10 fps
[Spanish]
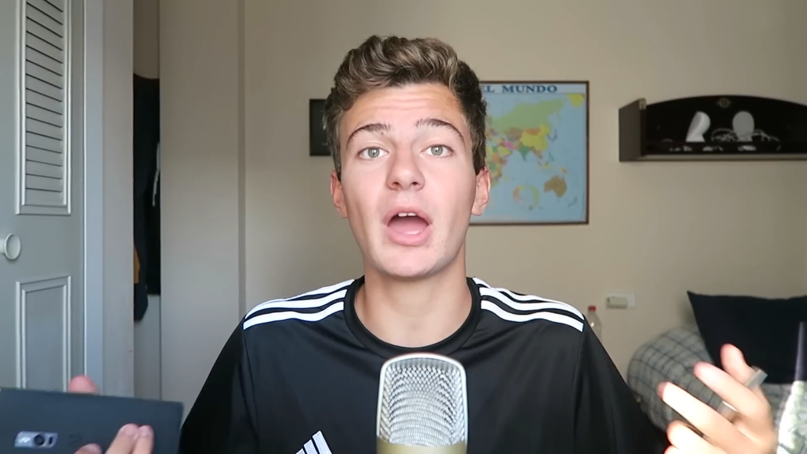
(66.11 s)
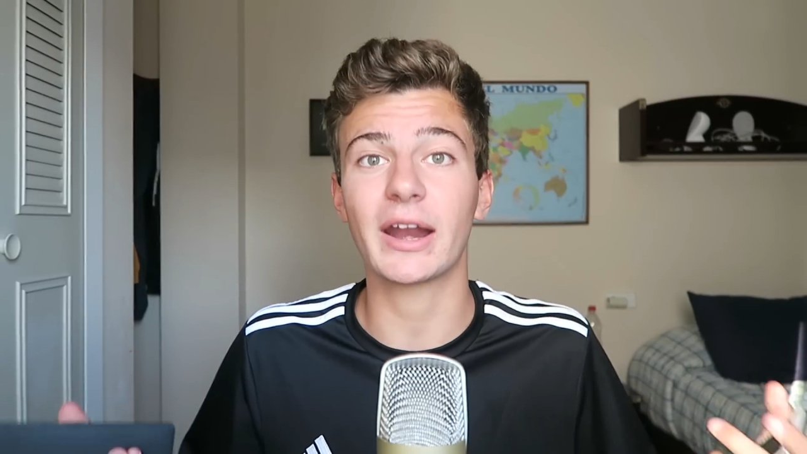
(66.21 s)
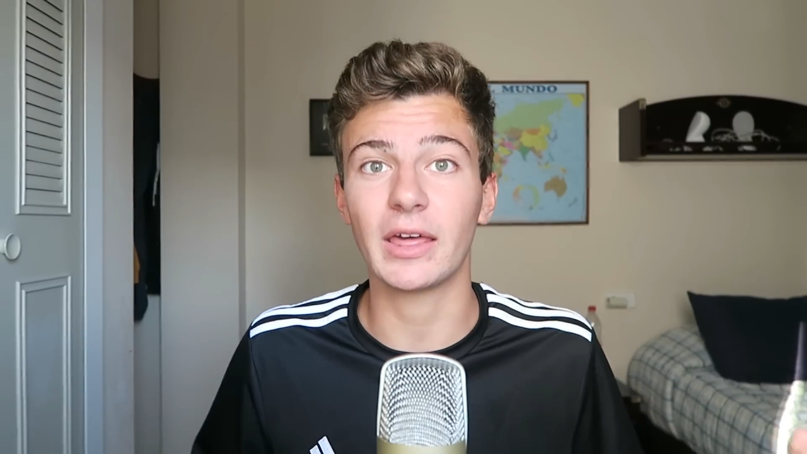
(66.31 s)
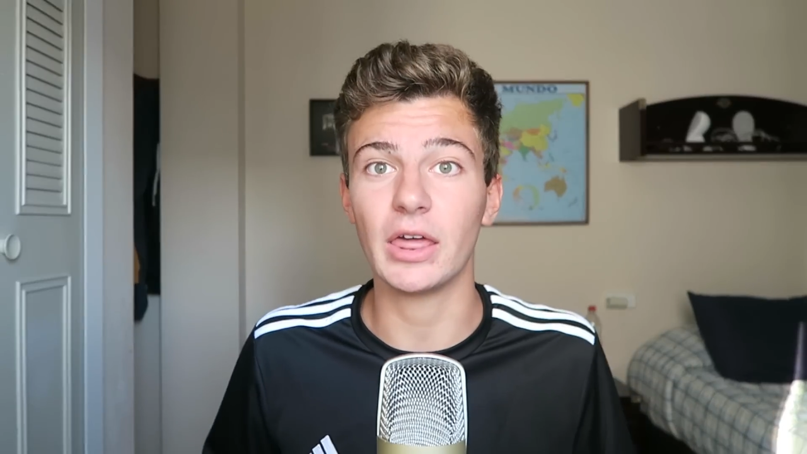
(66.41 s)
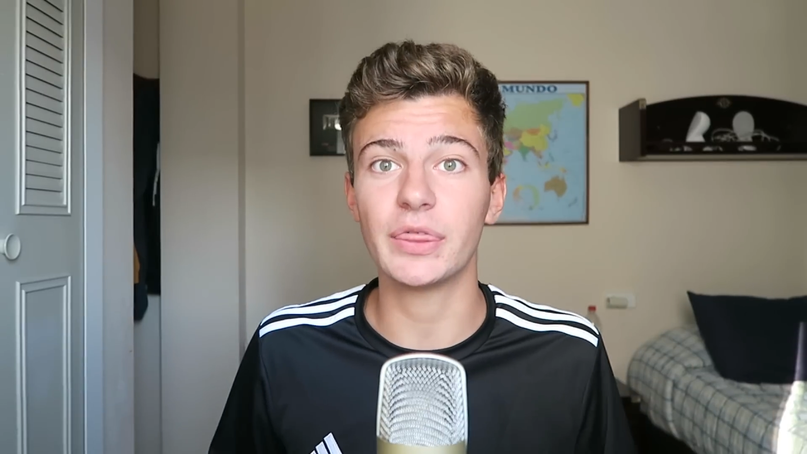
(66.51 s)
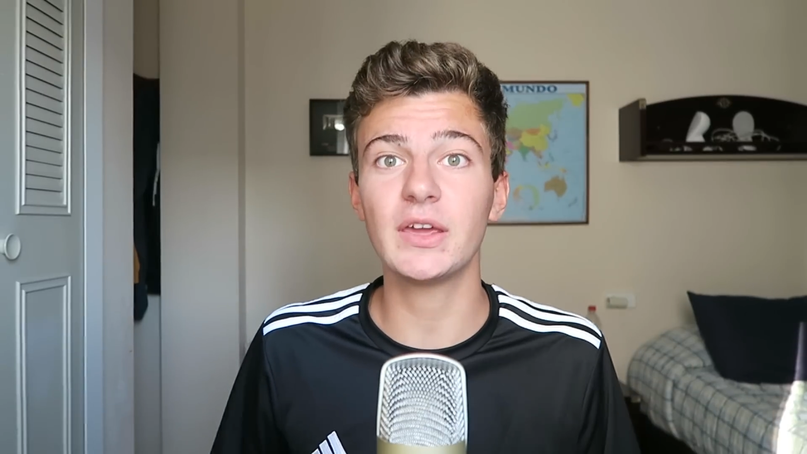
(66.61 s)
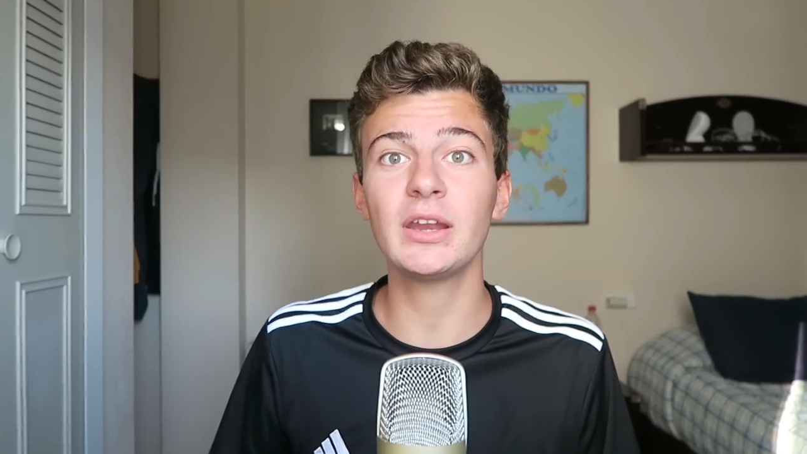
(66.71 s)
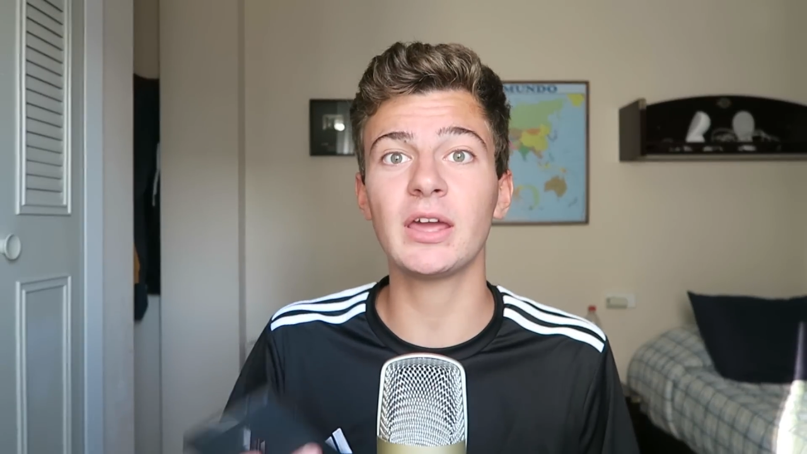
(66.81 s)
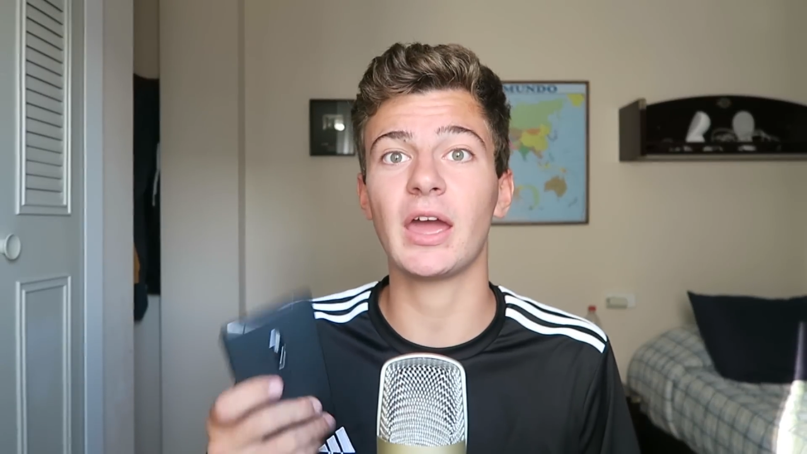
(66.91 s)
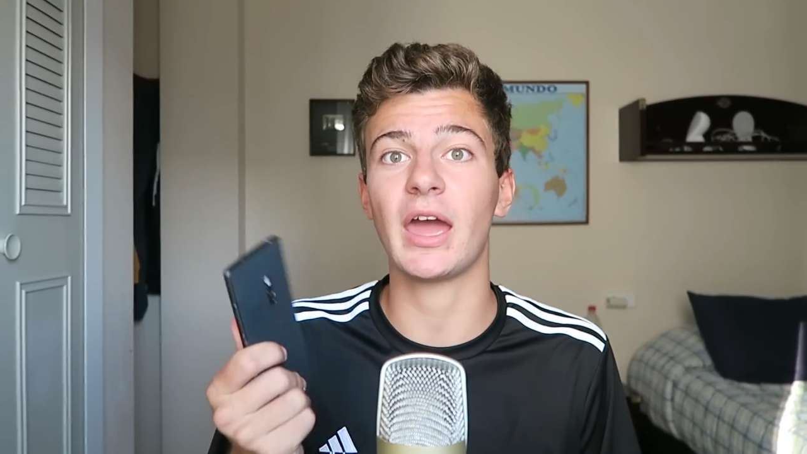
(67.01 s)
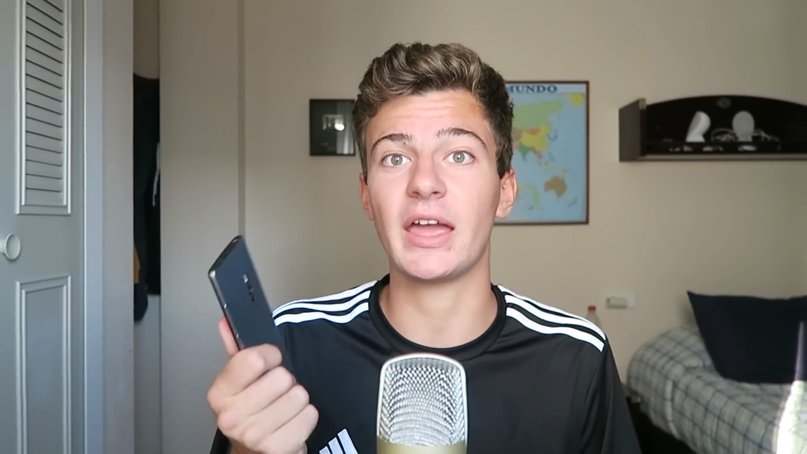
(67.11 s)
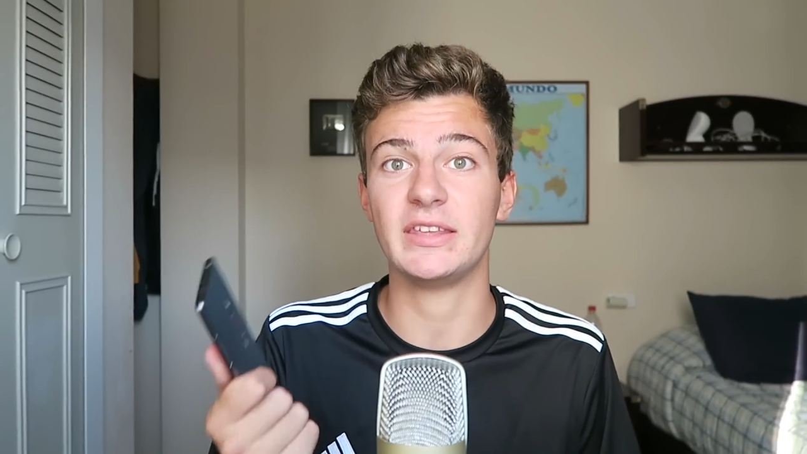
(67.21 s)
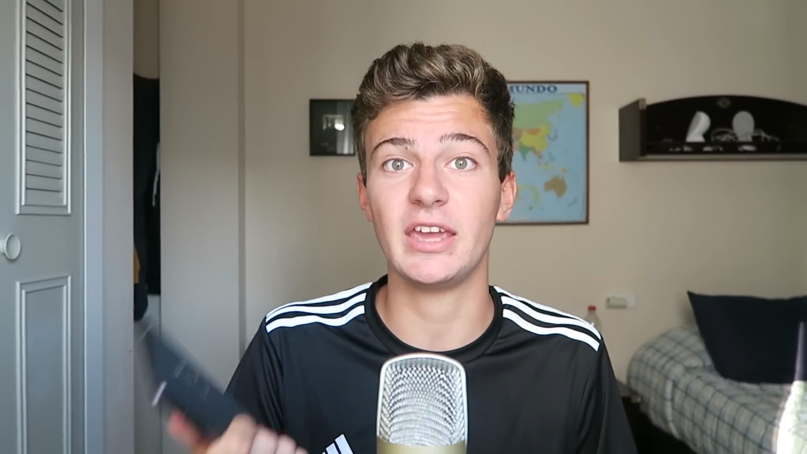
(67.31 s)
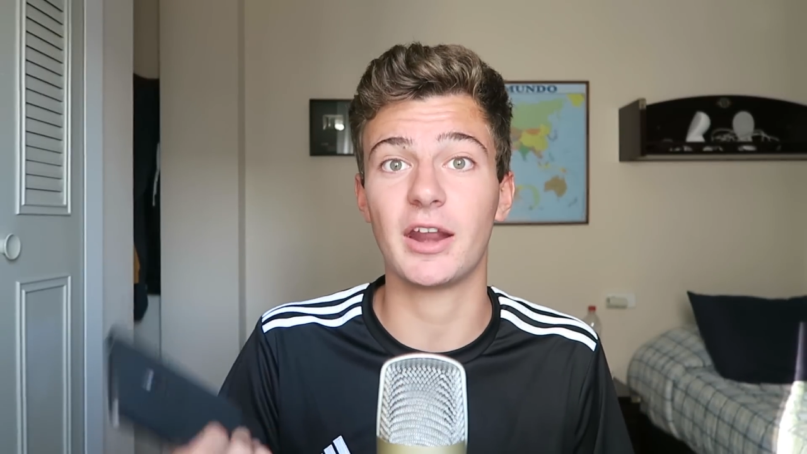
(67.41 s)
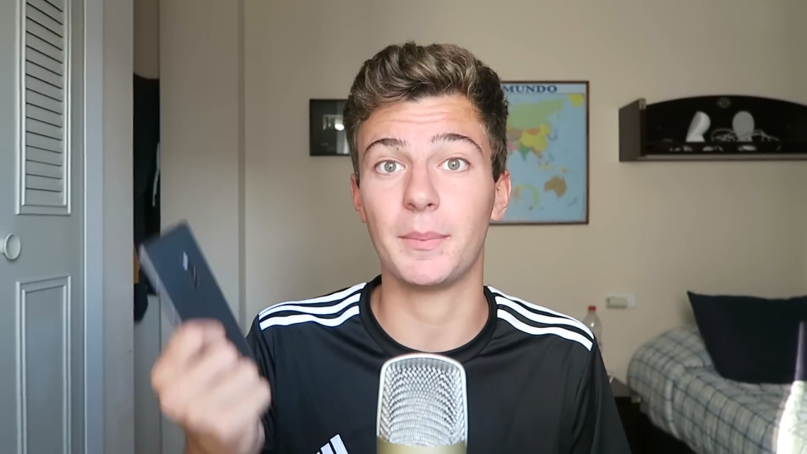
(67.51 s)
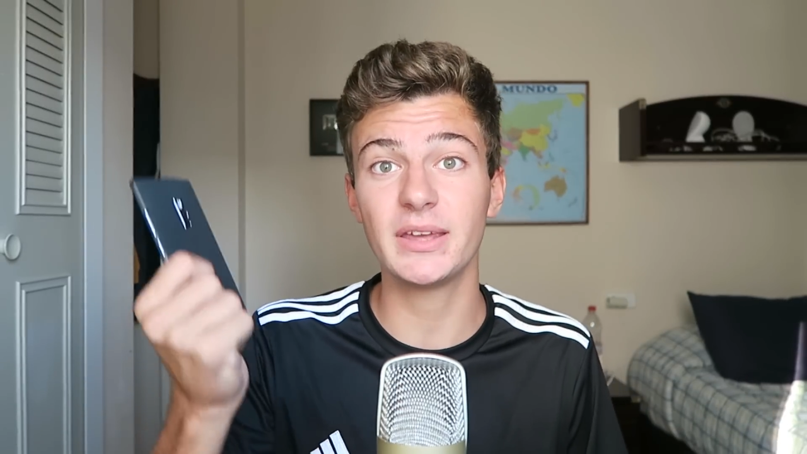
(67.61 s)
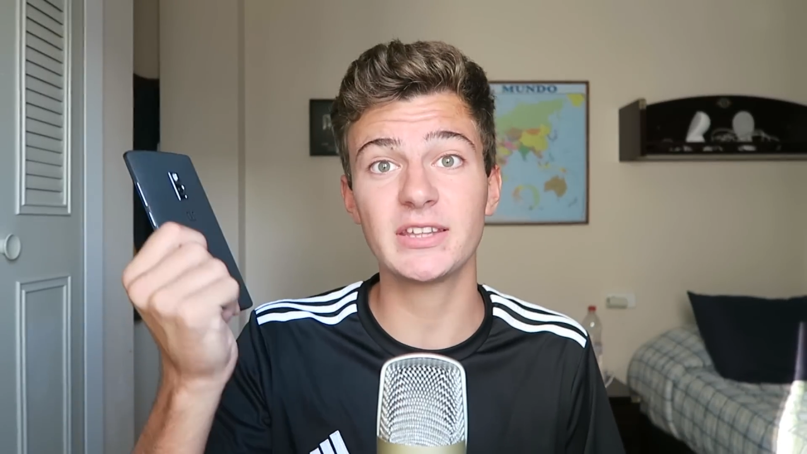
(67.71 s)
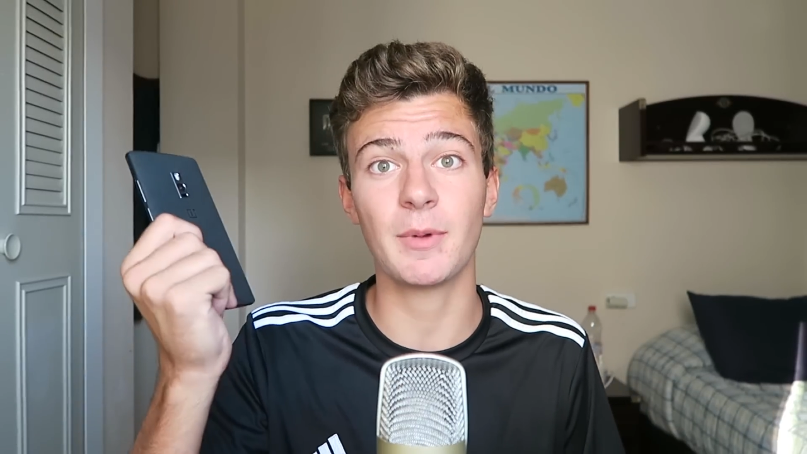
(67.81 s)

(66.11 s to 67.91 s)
agradecer a GearBest